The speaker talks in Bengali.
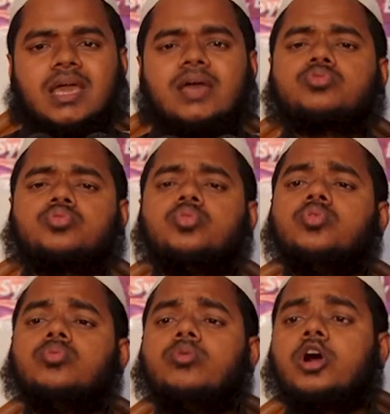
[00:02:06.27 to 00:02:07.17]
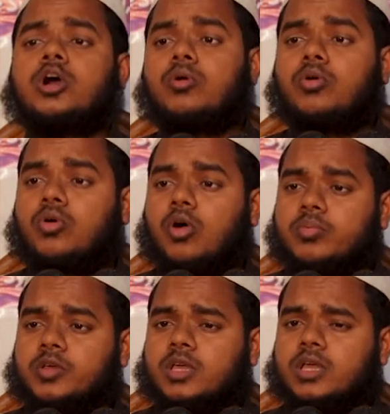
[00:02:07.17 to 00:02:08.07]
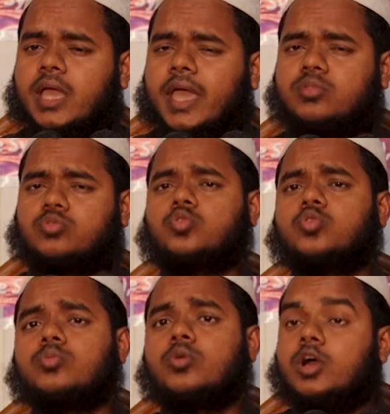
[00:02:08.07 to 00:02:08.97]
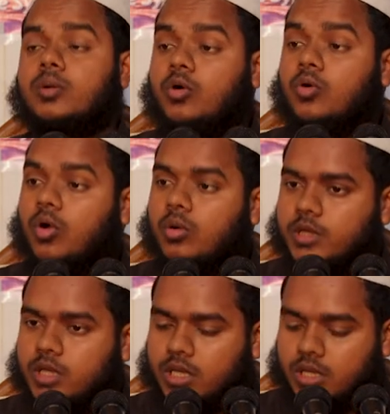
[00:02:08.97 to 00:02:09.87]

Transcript: এত ভয়াবহ হবে এত ভয়াবহ হবে